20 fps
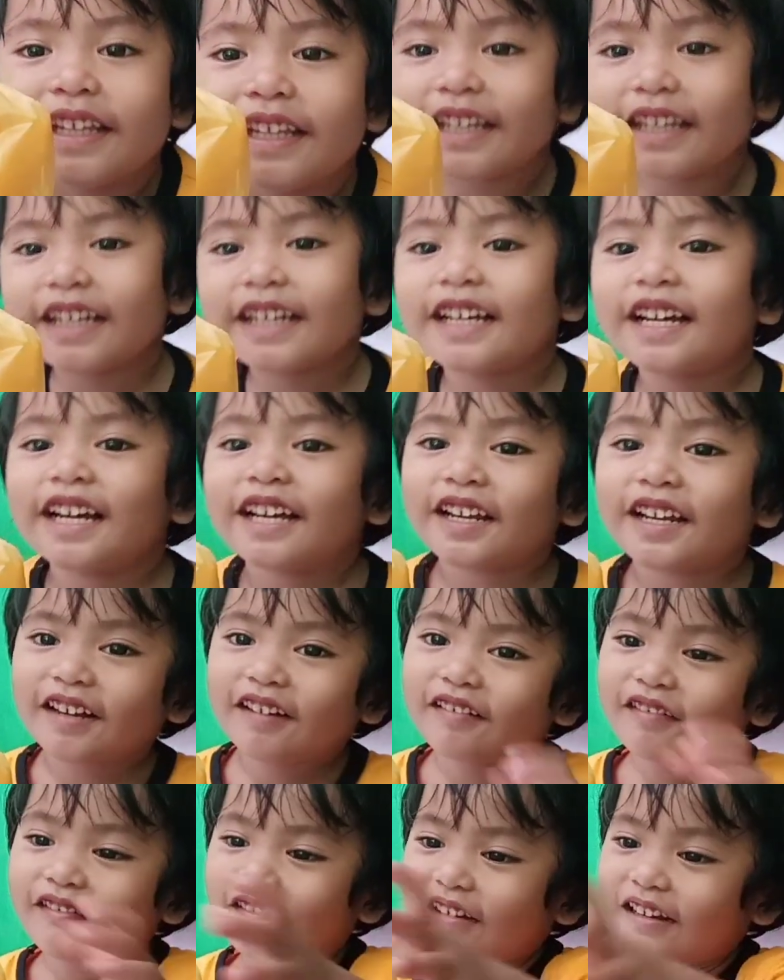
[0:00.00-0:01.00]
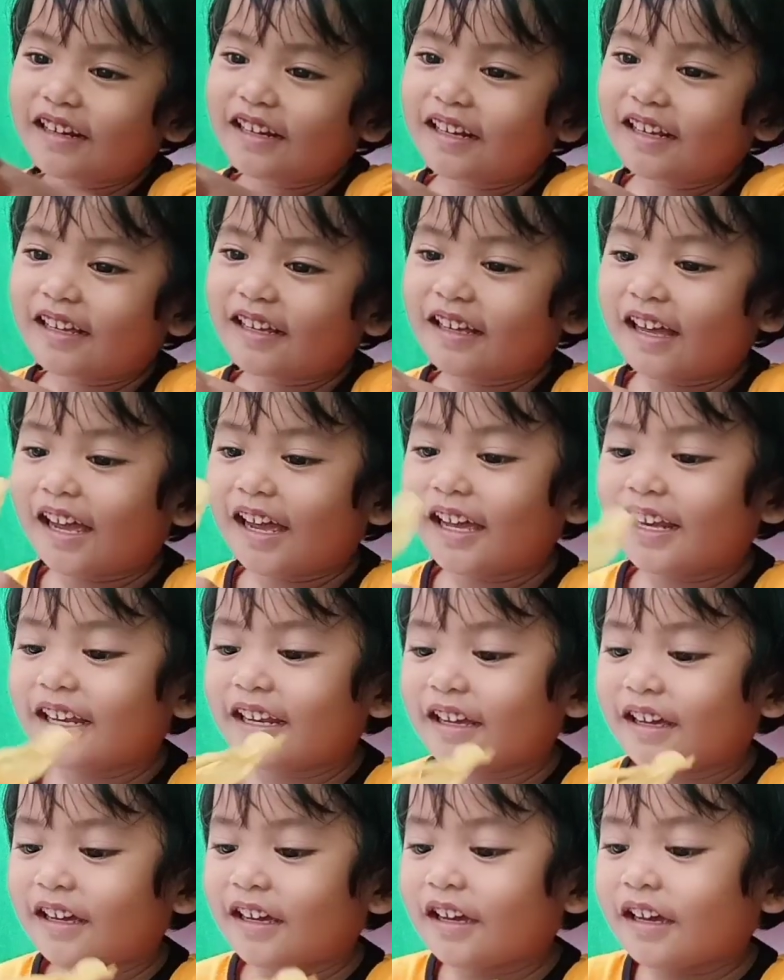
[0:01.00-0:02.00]
ini karawan yang
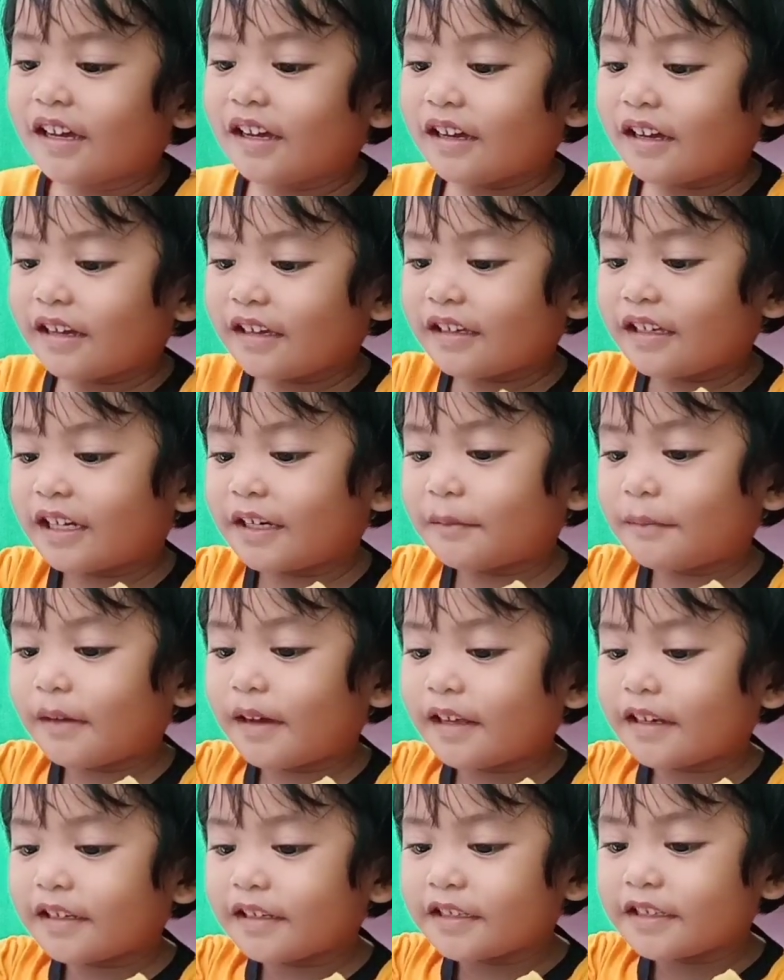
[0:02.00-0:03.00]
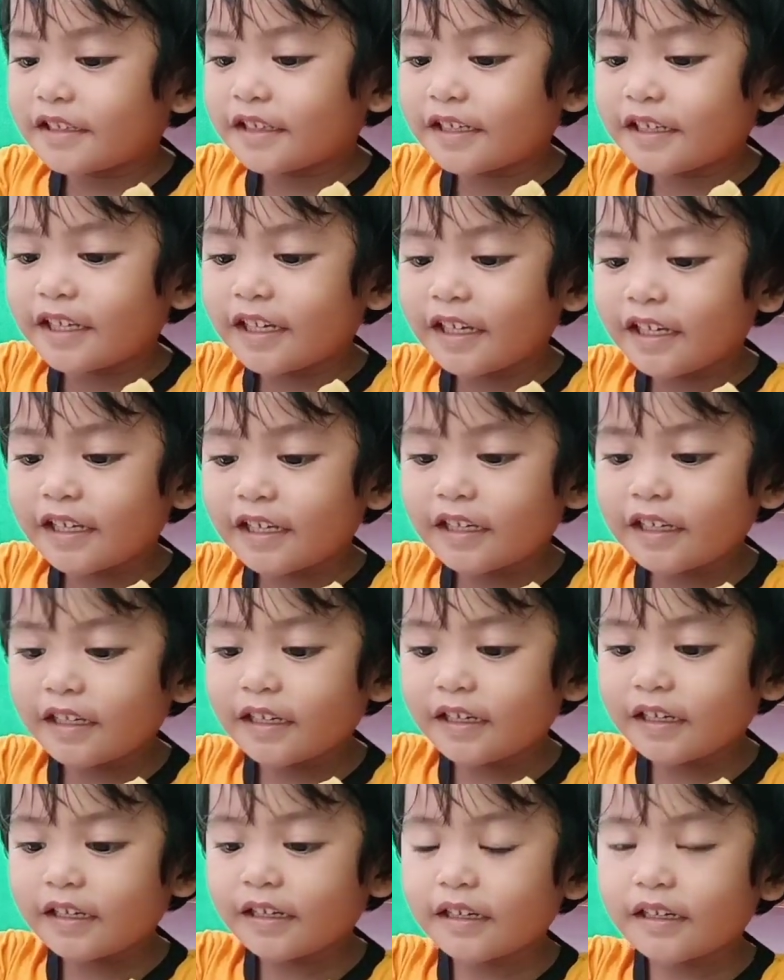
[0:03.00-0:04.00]
ada yang manis ini
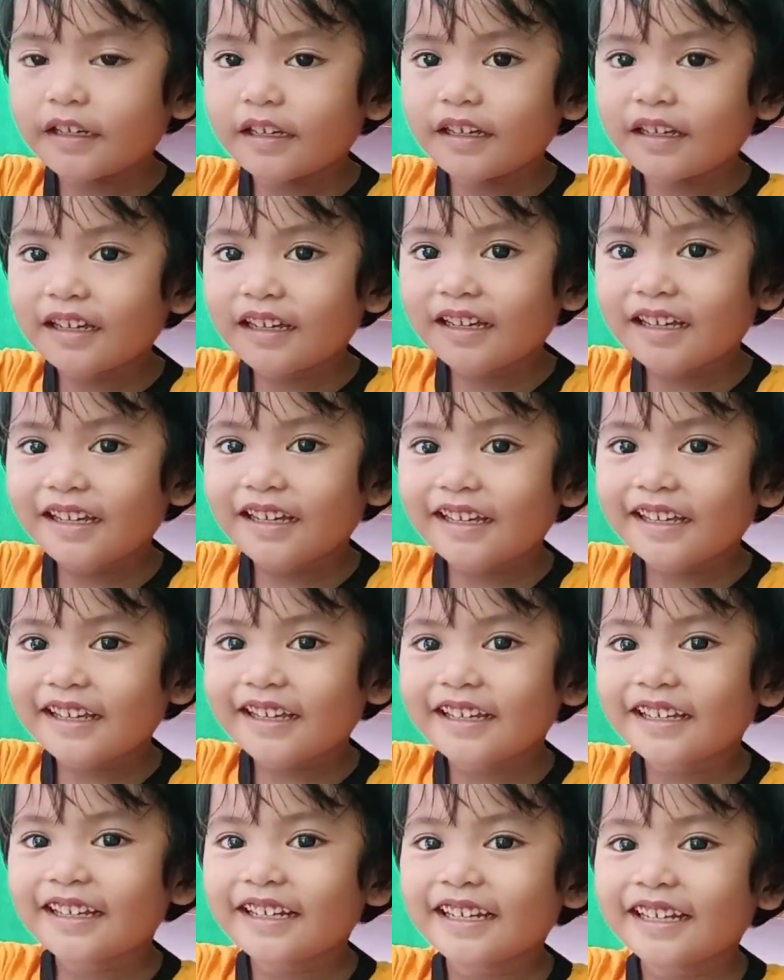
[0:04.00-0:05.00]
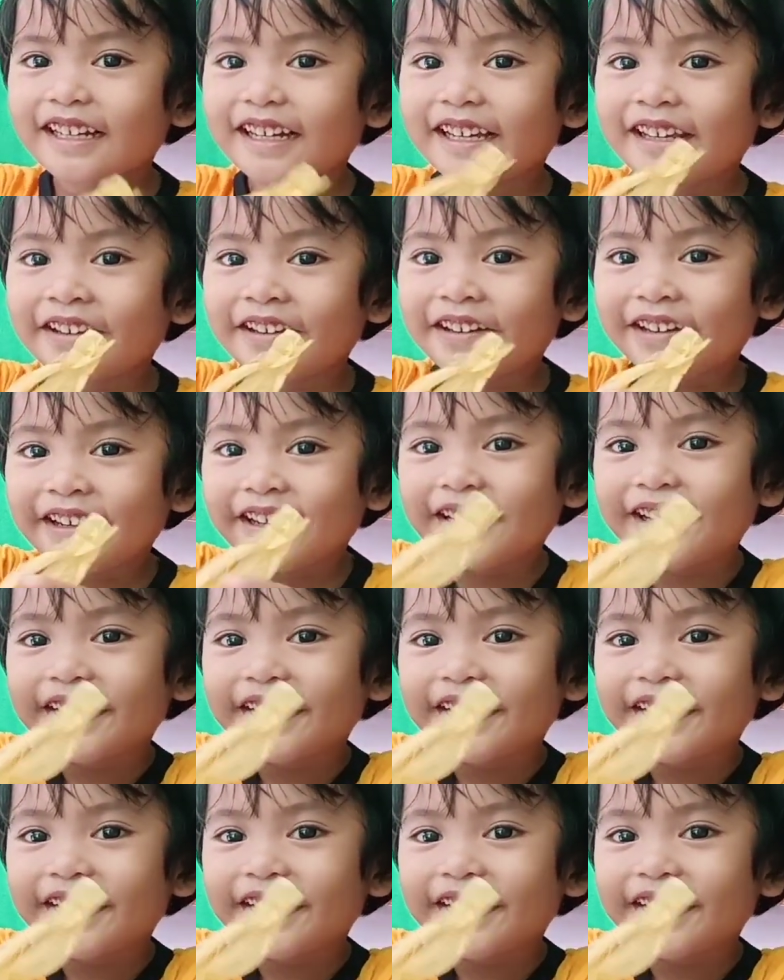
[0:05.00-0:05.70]
ini mana